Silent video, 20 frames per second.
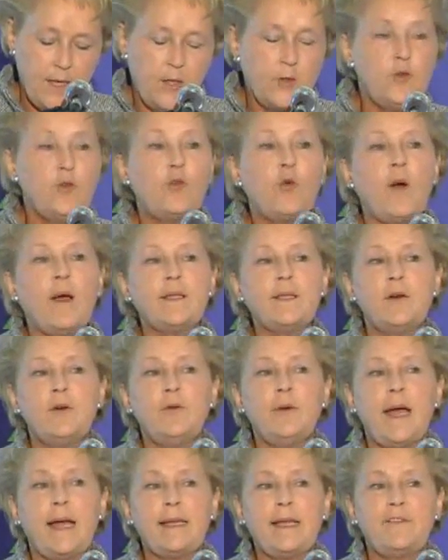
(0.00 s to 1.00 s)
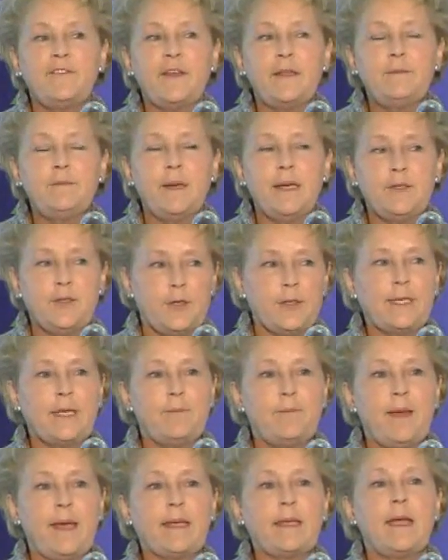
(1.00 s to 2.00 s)
Nous croyons à l'avènement d'un
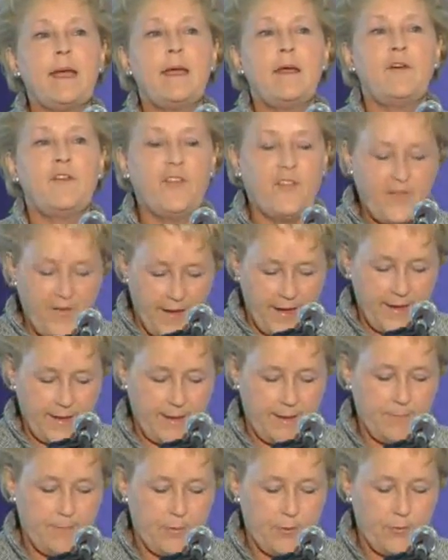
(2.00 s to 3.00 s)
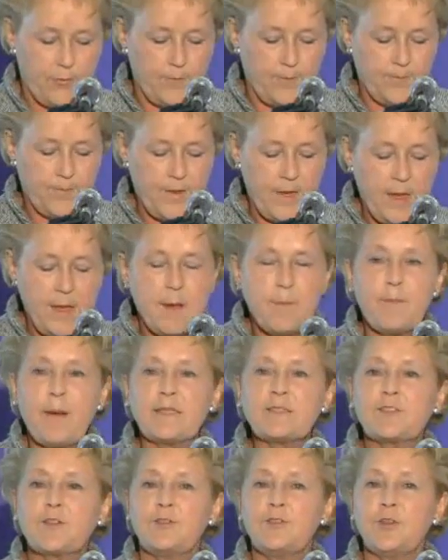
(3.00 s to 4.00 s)
Québec vert et bleu,
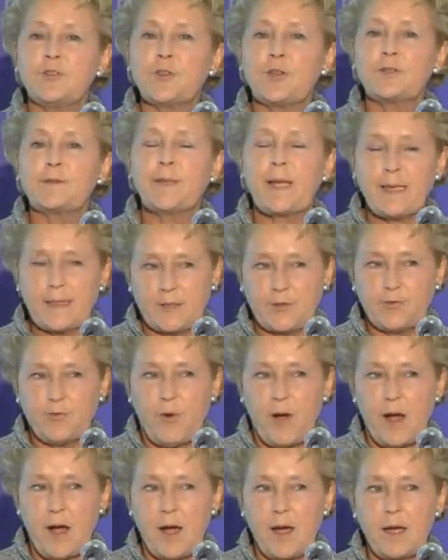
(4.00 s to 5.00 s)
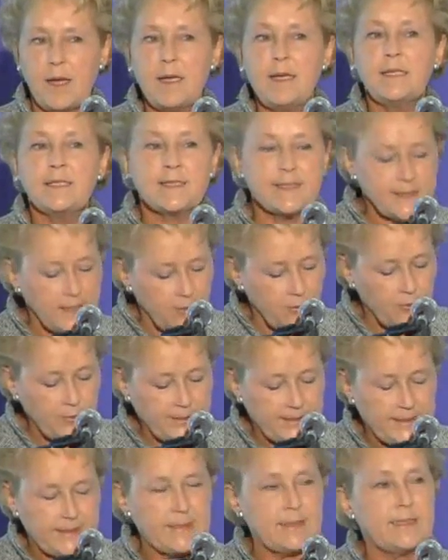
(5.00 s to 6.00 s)
parce que notre territoire, ça
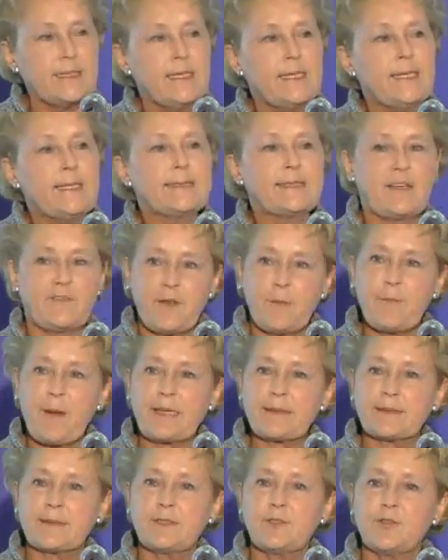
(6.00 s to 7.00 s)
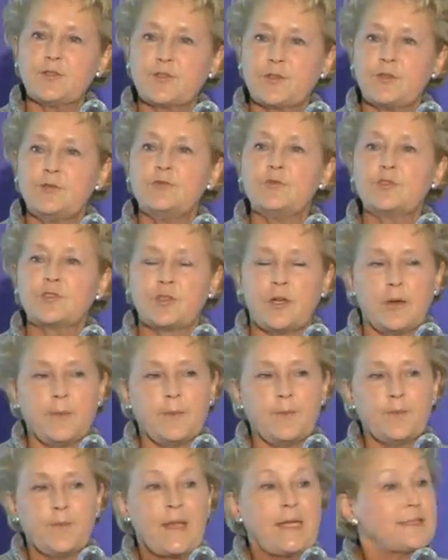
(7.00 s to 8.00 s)
aussi, ça fait partie de ce que nous sommes,
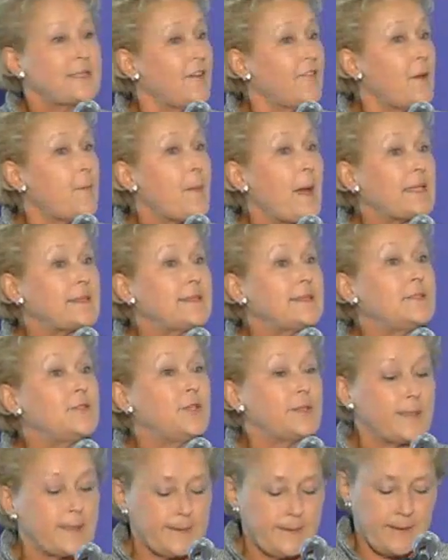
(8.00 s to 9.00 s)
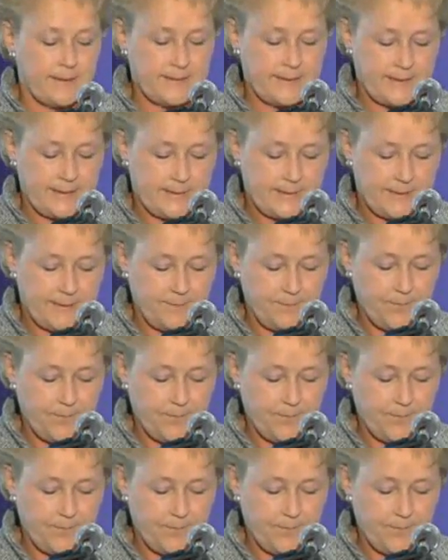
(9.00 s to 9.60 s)
ça fait partie de notre identité.